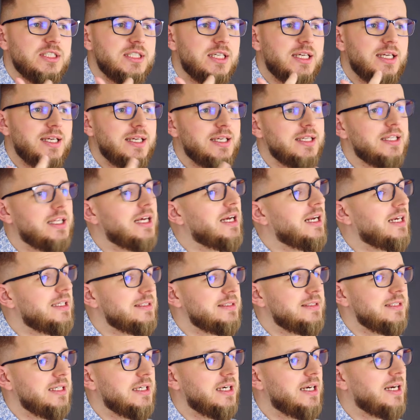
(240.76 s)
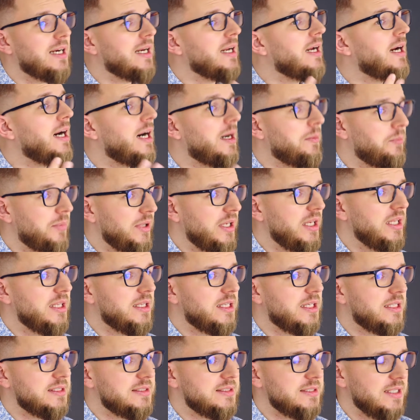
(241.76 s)
jakaś regeneracja,
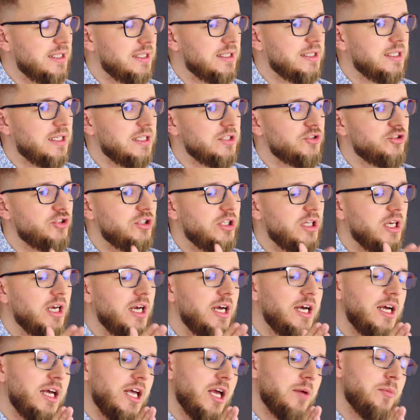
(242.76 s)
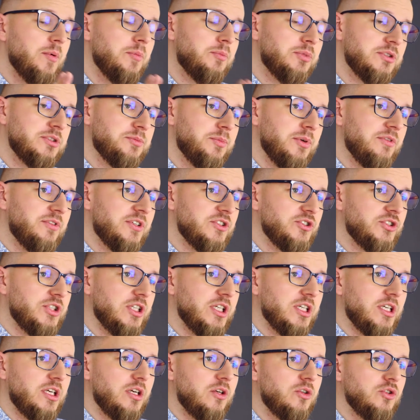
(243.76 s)
rehabilitacja, tak? czyli jakby pozbywasz
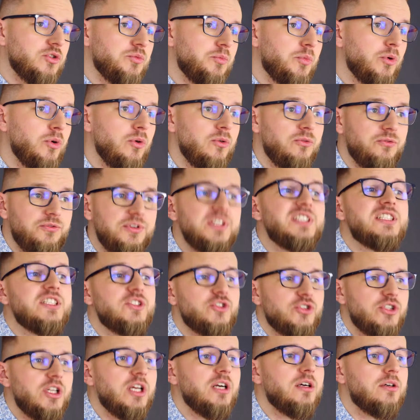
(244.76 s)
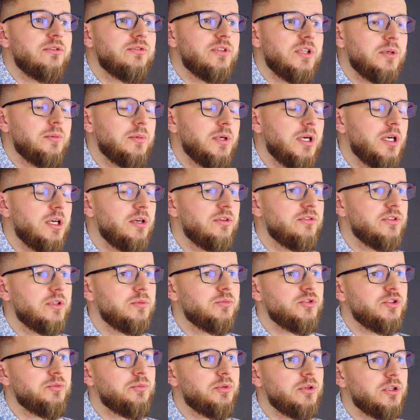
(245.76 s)
się jakiegoś bólu fizycznego w tym, e, w
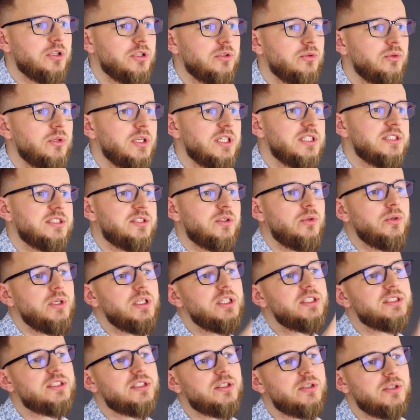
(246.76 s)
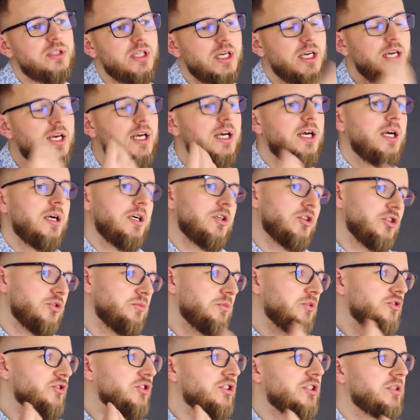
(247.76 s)
tym przypadku, a z drugiej strony
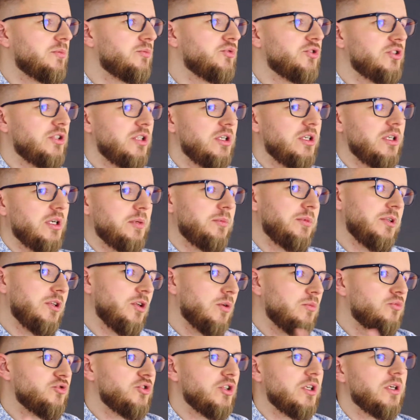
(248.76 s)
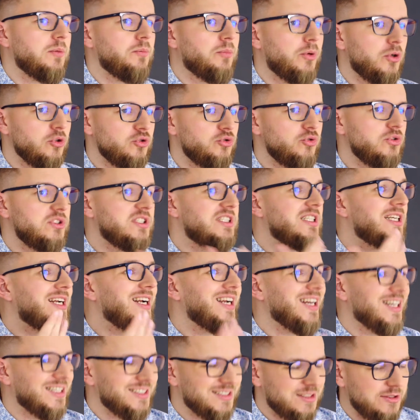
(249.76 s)
ktoś może się jakby dobrze poczuć,
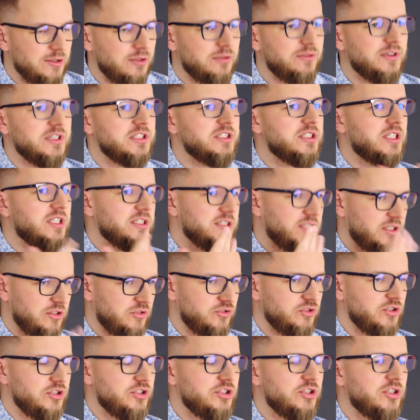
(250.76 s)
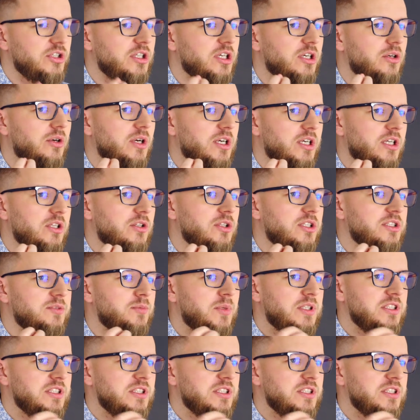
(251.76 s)
zrelaksować, tak? w zależności od tego, jaki to jest